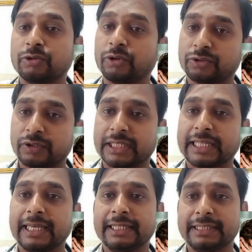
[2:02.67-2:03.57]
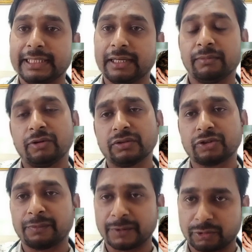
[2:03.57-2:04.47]
जो दोष हो जाता है इसीलिए हम लोग
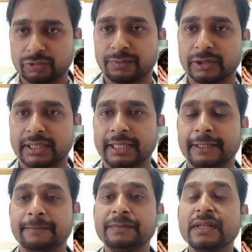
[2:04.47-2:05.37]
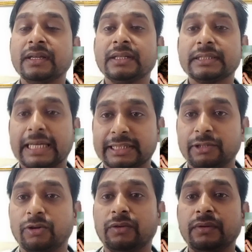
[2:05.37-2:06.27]
स्वप्न दोष बोलते हैं
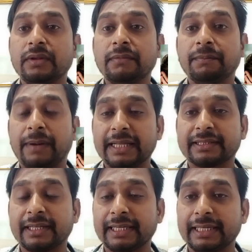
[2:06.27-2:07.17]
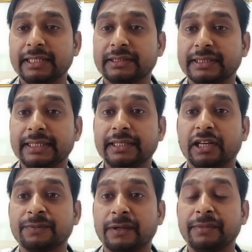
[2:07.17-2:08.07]
साथियों बात करेंगे इसकी
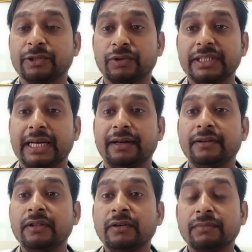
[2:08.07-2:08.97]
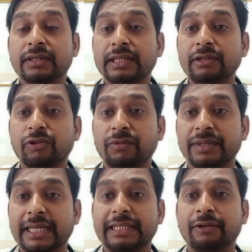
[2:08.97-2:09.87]
स्पर्मेटोरिया किन लोगों में
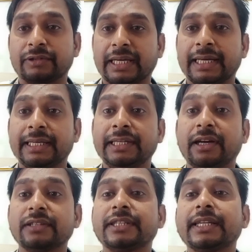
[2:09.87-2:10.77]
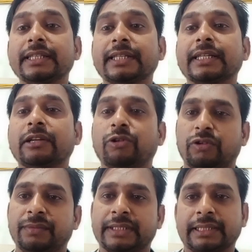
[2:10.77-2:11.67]
ज़्यादा होता है यंग जनरेशन के
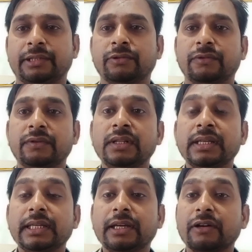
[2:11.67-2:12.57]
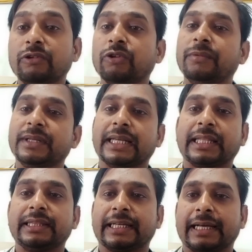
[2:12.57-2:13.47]
लोगों में साथियों यंग लोगों में
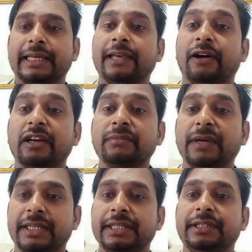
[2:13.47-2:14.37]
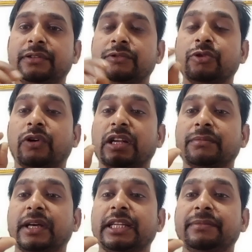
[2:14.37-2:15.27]
ज़्यादा देखा गया है अनमेरिड जो
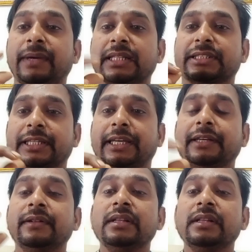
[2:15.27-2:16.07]
अनमेरिड मेल्स हैं